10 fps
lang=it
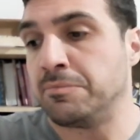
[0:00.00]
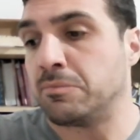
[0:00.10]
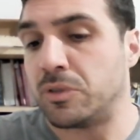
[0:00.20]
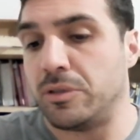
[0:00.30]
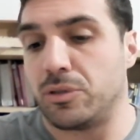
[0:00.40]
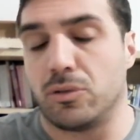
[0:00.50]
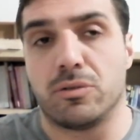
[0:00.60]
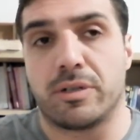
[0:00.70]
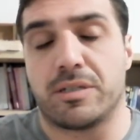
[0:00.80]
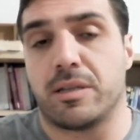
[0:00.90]
quindi sono
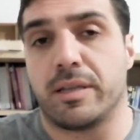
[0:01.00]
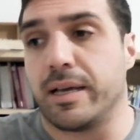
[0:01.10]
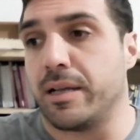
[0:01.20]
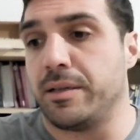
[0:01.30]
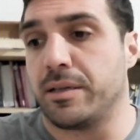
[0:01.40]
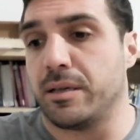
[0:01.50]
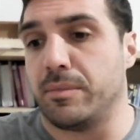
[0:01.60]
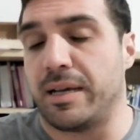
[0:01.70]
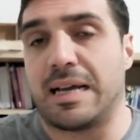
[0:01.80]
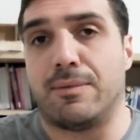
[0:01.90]
oltre 7 anni che me
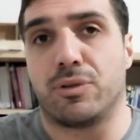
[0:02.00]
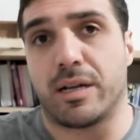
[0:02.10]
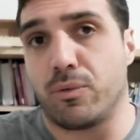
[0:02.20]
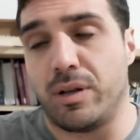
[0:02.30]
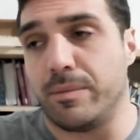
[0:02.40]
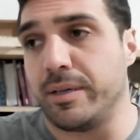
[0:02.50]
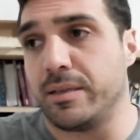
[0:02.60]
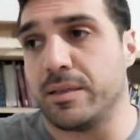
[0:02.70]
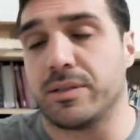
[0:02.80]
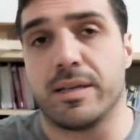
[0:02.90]
la cavo
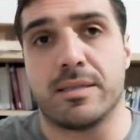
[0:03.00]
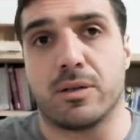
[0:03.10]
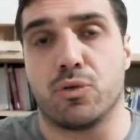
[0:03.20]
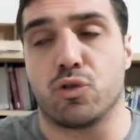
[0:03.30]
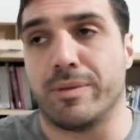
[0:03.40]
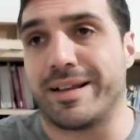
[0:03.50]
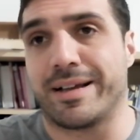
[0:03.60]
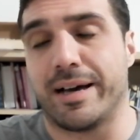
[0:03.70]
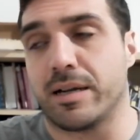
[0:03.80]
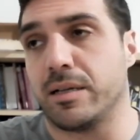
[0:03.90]
tranquillamente senza consumare
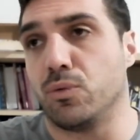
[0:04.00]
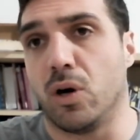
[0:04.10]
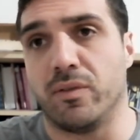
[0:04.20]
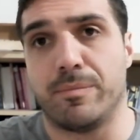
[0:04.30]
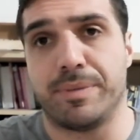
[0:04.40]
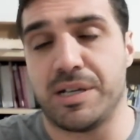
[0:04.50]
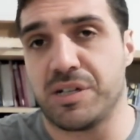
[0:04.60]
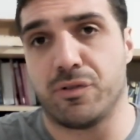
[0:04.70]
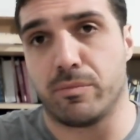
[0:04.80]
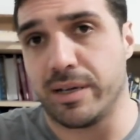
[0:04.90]
carne, uova,
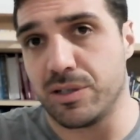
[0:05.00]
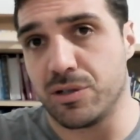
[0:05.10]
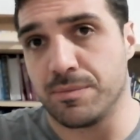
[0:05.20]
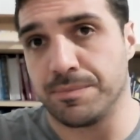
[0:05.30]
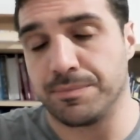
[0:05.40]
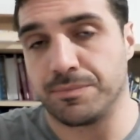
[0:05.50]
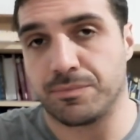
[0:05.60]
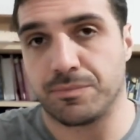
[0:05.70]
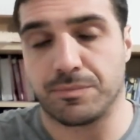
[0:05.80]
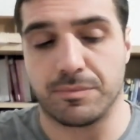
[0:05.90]
pesce, formaggio.
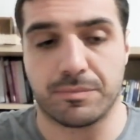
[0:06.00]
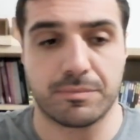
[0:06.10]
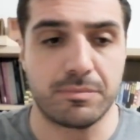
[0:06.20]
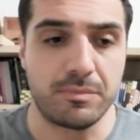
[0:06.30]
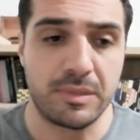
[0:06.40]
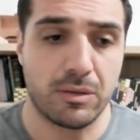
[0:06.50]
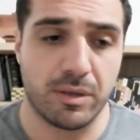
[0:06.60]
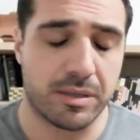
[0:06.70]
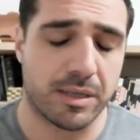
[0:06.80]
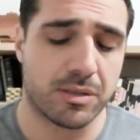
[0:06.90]

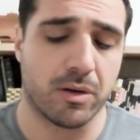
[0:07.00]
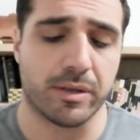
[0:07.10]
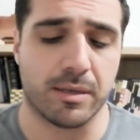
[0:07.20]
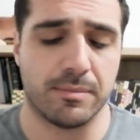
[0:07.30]
Questa è la storia.